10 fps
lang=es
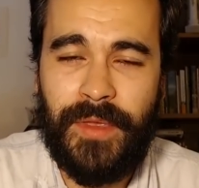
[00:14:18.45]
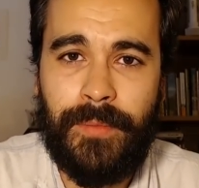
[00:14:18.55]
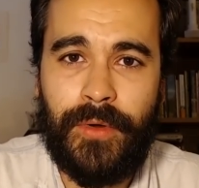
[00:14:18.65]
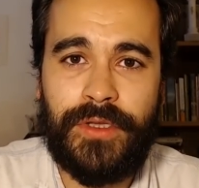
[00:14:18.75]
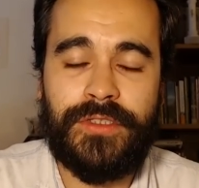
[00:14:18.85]

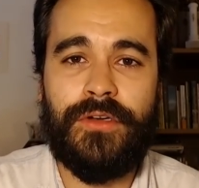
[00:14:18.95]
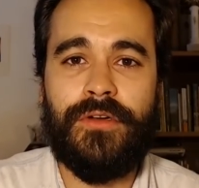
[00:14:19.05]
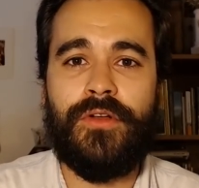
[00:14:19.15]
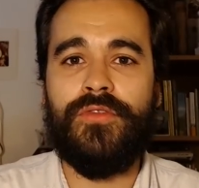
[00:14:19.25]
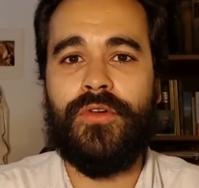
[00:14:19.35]
mira, pues
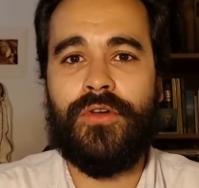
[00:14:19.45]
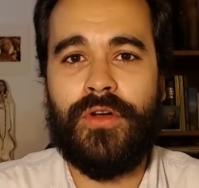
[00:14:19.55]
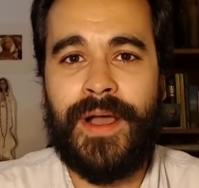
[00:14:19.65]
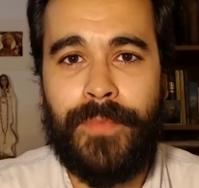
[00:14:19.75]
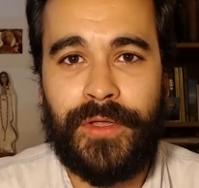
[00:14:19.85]
yo conduzco
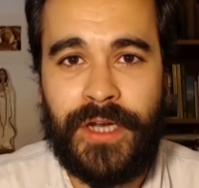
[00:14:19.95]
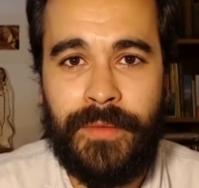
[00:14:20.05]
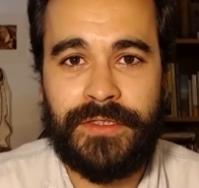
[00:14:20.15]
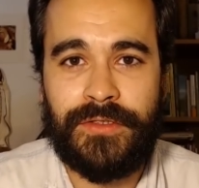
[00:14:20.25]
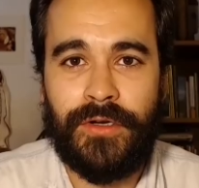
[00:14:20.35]
campo a
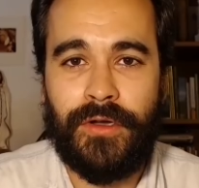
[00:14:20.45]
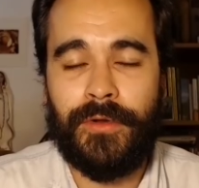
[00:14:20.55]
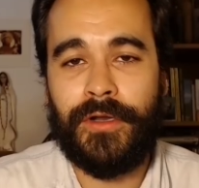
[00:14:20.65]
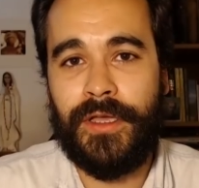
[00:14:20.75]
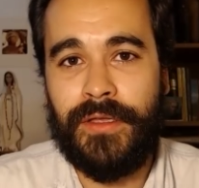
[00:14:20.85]
través, tronco,
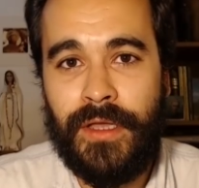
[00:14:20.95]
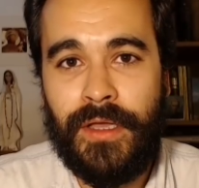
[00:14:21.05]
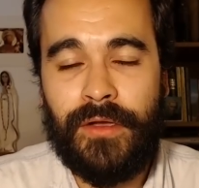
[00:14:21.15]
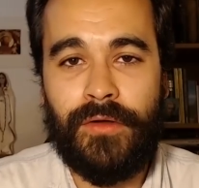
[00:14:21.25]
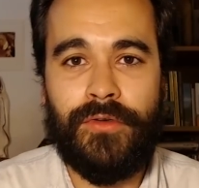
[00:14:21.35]
porque
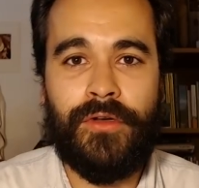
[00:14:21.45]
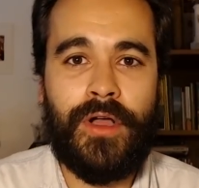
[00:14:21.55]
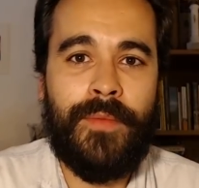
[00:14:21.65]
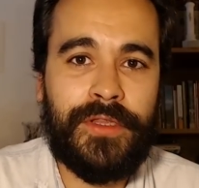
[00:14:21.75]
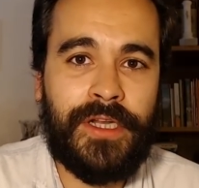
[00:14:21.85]
conduzco
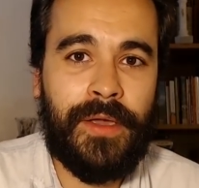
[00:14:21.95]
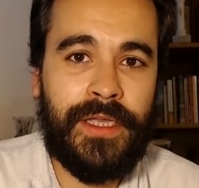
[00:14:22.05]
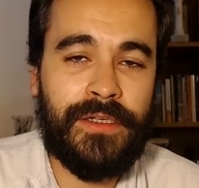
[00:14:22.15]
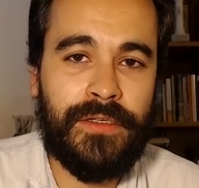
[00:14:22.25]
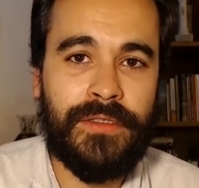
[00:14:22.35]
campo a
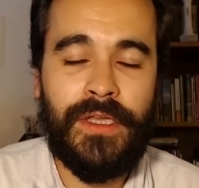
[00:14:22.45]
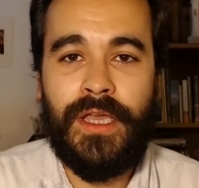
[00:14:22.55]
través, ¿no?